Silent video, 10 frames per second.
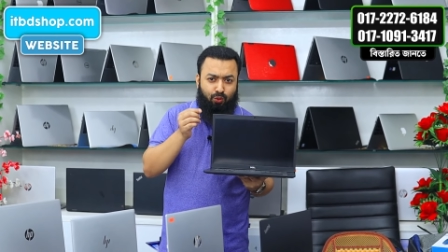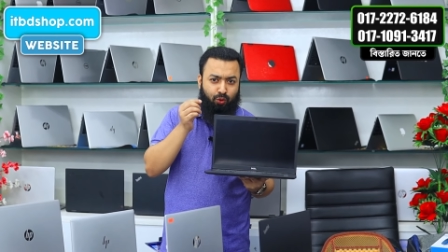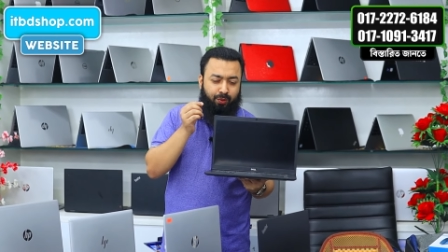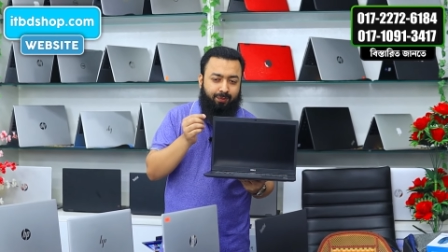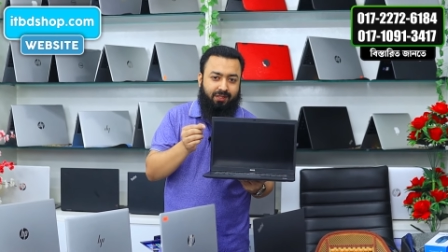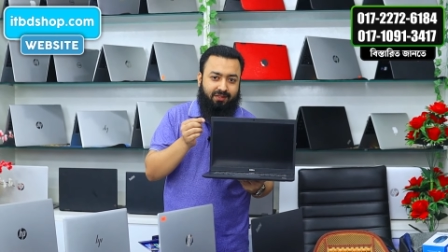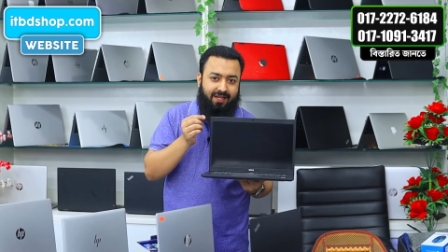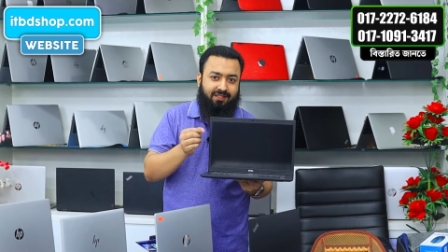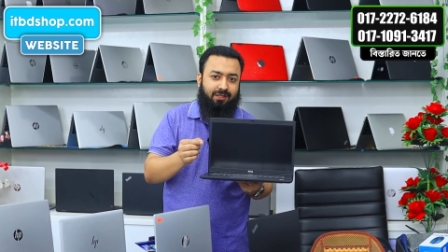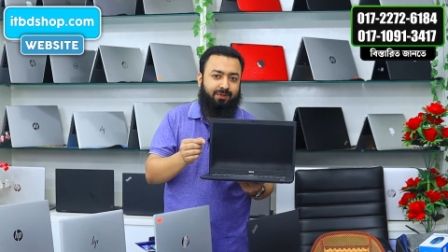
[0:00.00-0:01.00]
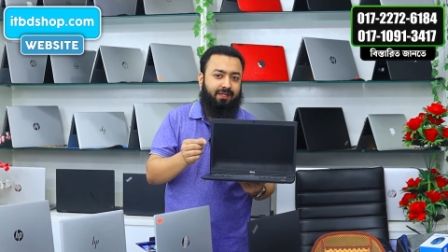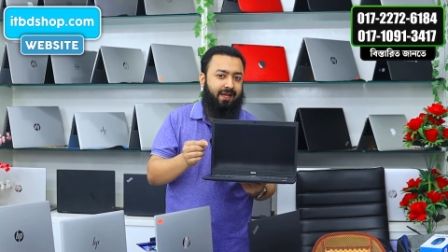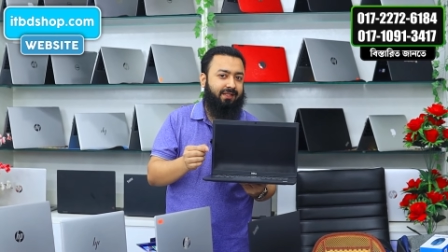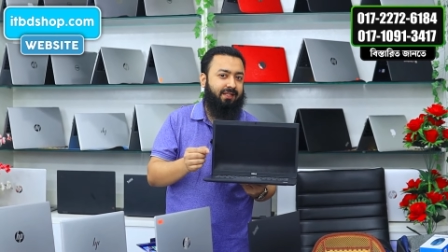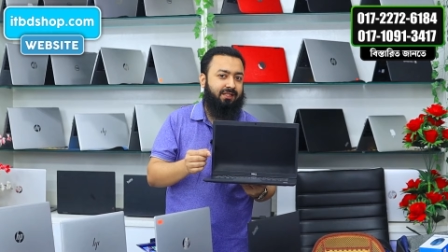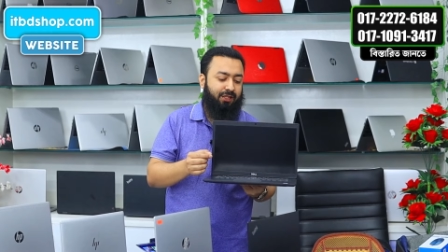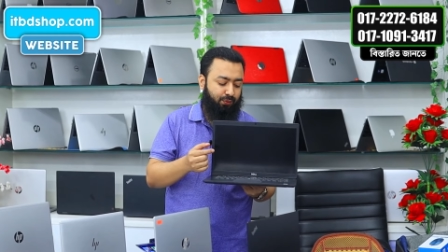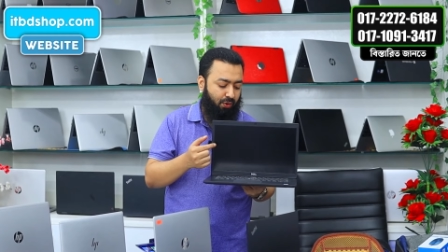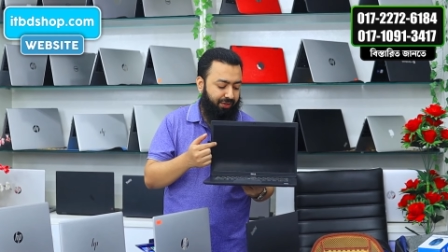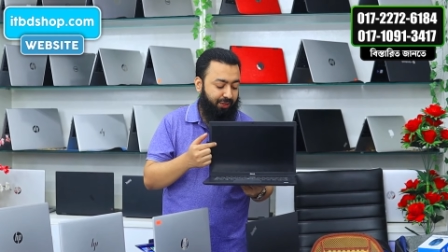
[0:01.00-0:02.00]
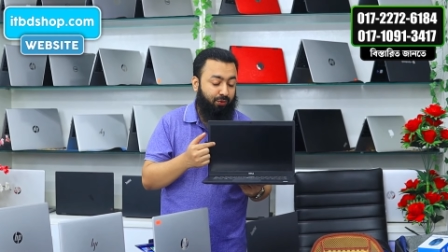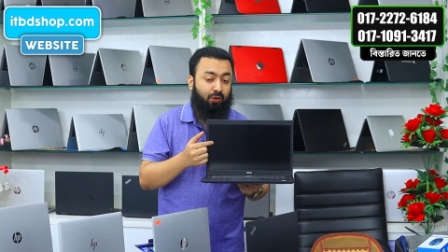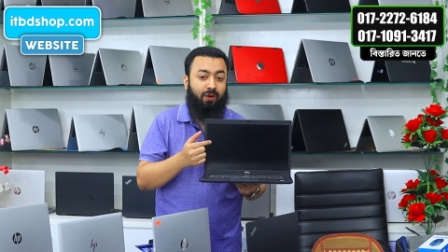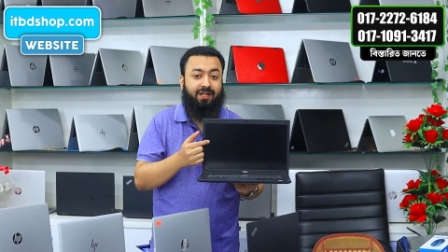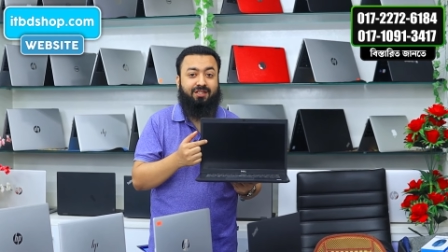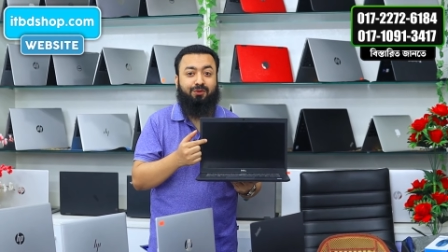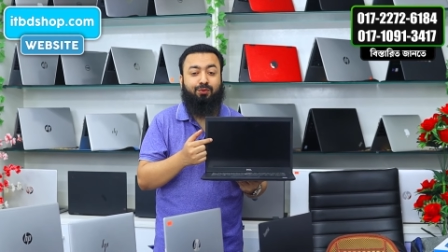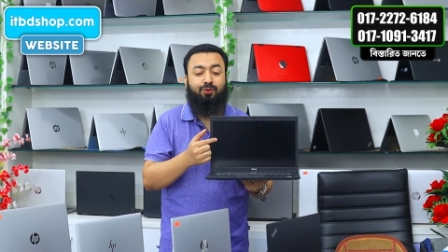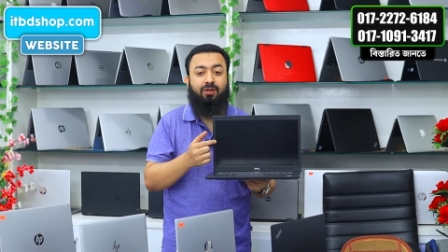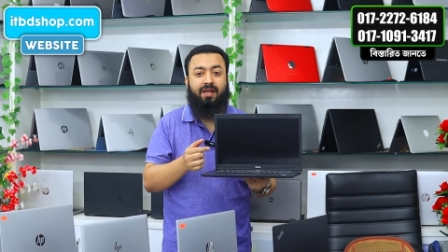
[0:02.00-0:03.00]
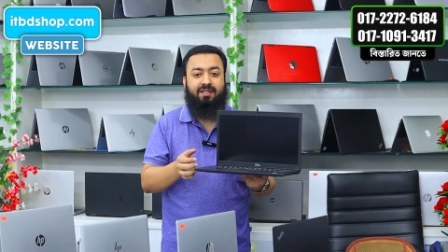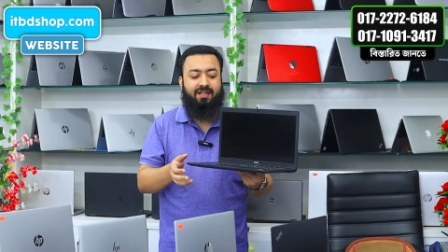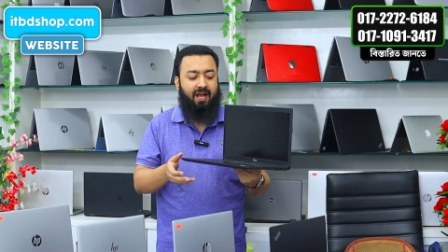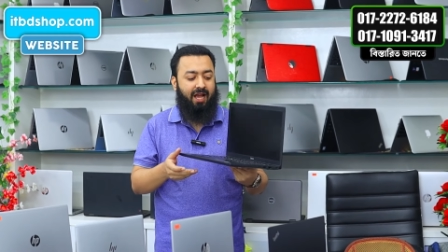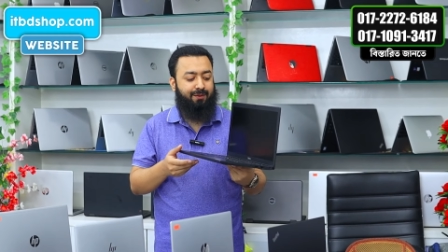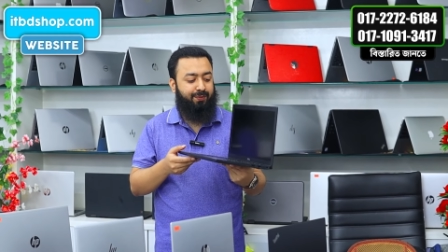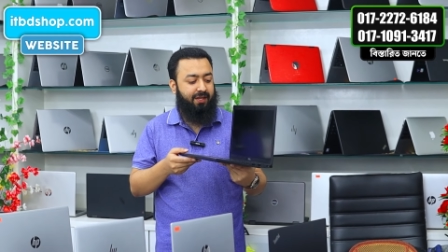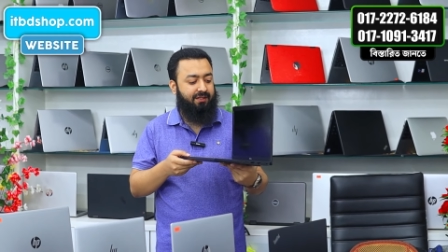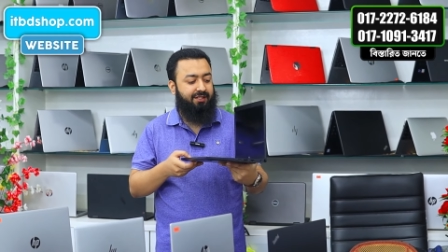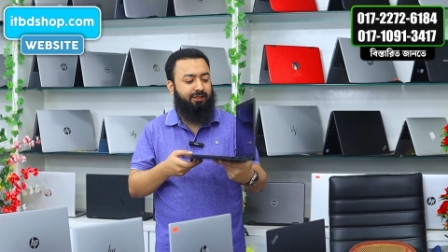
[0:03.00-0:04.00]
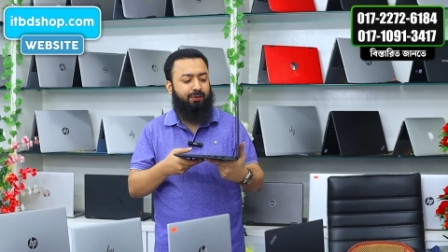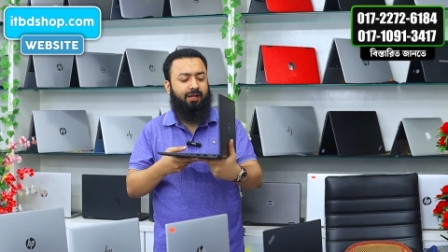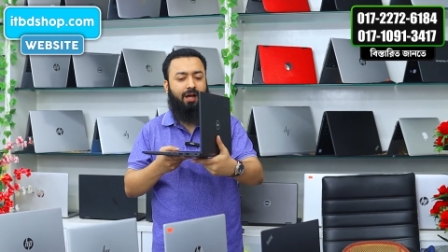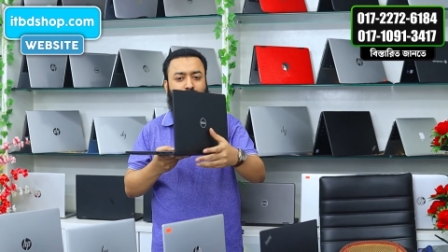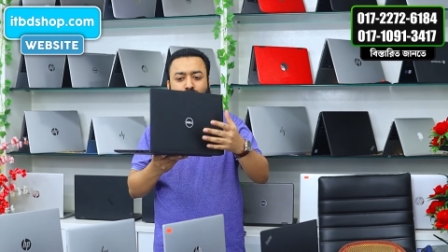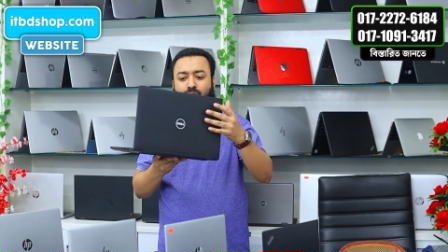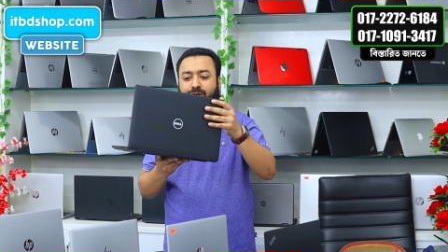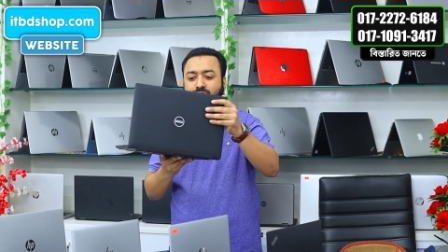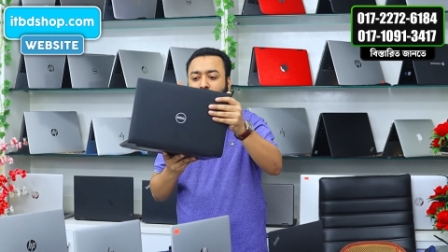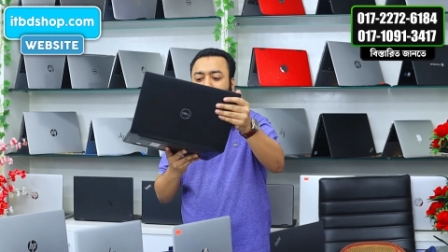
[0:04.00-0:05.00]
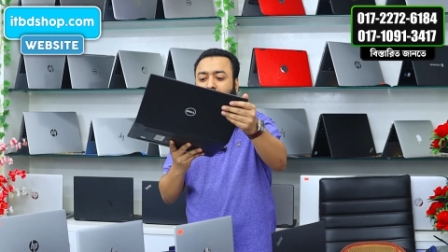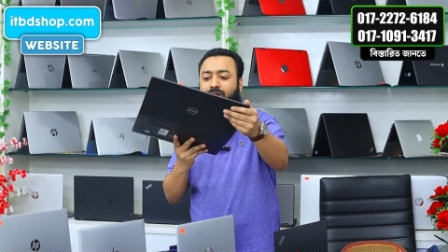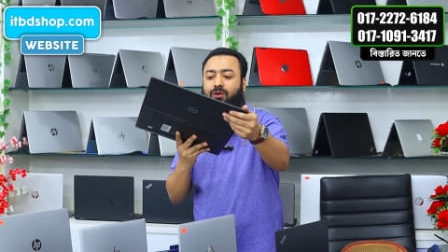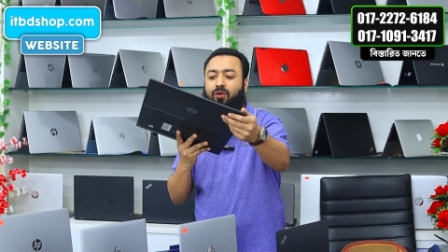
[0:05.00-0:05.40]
টু ফিফটি সিক্স জিবি এসএসডি ফোরটিন পয়েন্ট ওয়ান ইঞ্চি ফুল এইচডি আইপিএস ডিসপ্লে আর খুবই চমৎকার